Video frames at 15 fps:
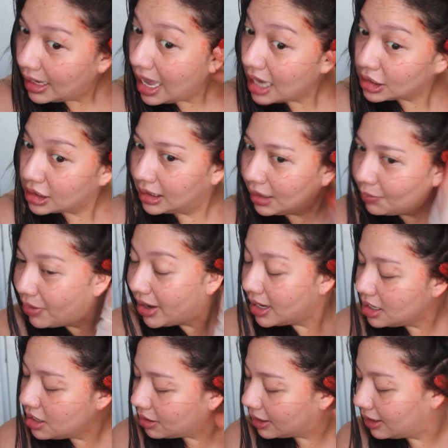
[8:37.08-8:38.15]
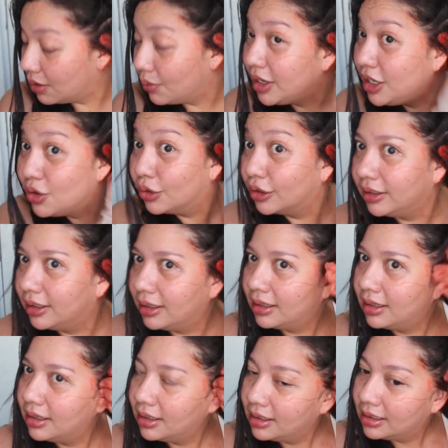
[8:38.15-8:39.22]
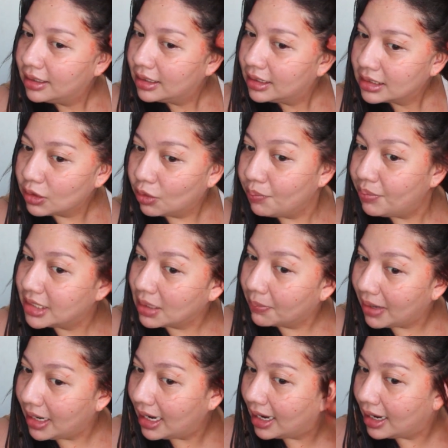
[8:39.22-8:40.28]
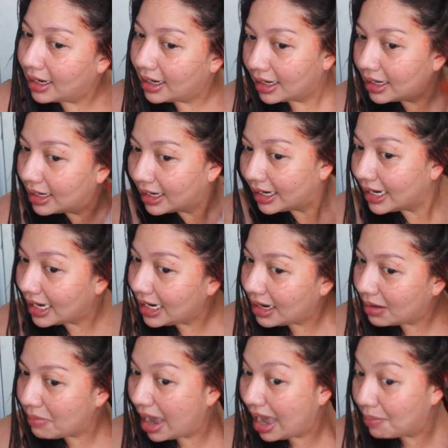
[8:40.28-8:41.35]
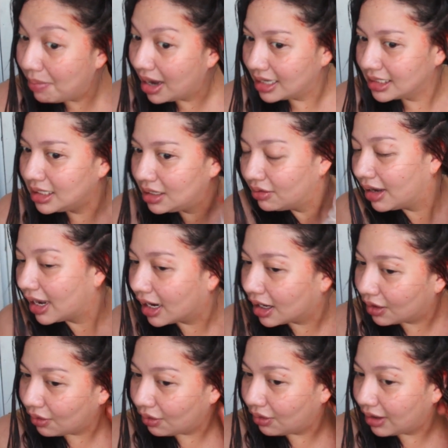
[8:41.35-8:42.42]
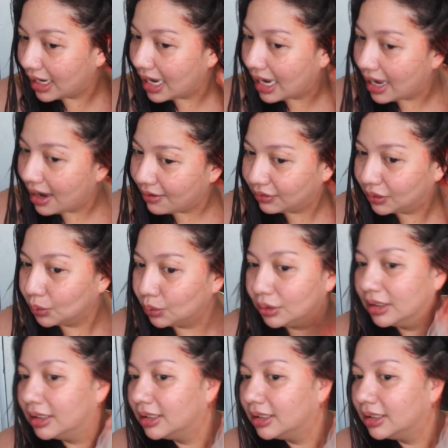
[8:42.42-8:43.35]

Actually, pwede nyo rin gawin yun sa umpisa pa lang. Kaya lang mahaba kasi yung hair ko, kaya I have to